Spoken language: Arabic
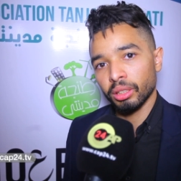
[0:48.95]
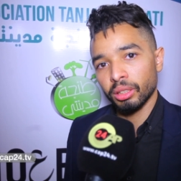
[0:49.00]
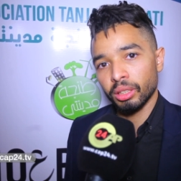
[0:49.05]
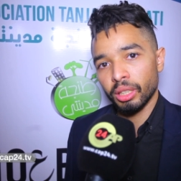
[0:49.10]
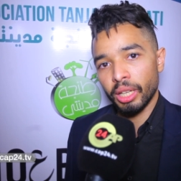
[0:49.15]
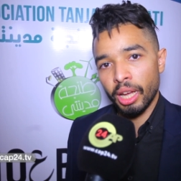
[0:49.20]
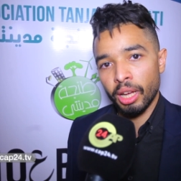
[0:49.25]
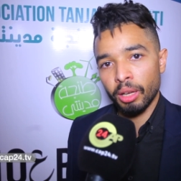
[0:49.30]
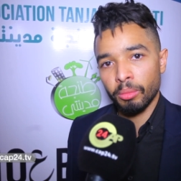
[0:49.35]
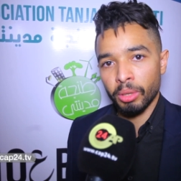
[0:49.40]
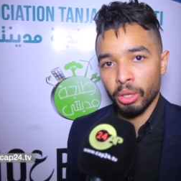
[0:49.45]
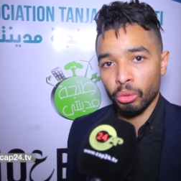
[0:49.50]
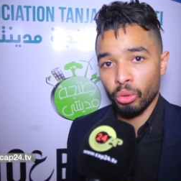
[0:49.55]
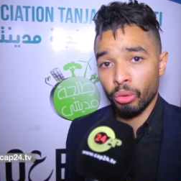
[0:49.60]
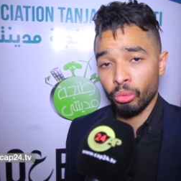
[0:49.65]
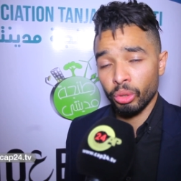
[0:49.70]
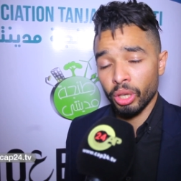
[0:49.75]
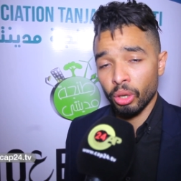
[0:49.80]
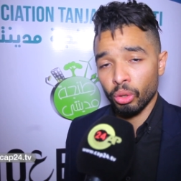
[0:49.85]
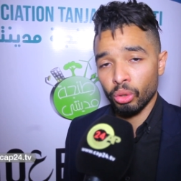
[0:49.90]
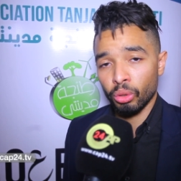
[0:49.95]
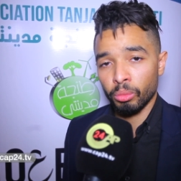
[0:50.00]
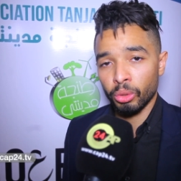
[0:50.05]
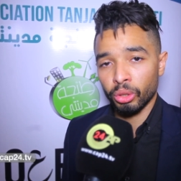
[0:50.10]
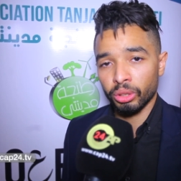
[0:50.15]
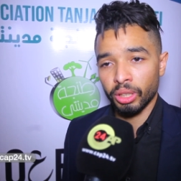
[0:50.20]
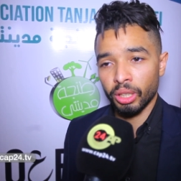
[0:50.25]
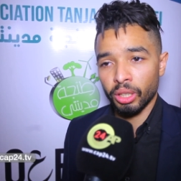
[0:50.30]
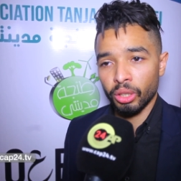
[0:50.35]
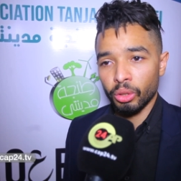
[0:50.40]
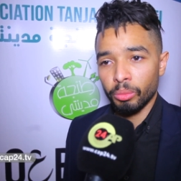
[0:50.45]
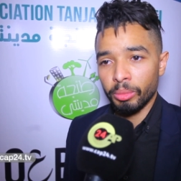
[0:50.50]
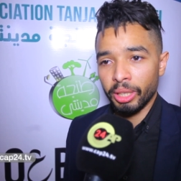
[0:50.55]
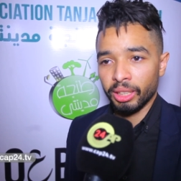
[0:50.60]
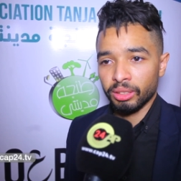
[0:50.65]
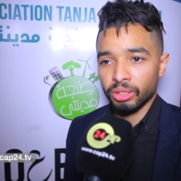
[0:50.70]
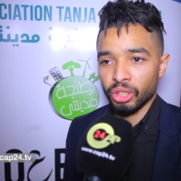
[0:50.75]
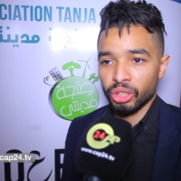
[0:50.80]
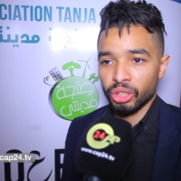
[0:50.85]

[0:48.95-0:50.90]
الاباء واولياء الامور ديالهم حيت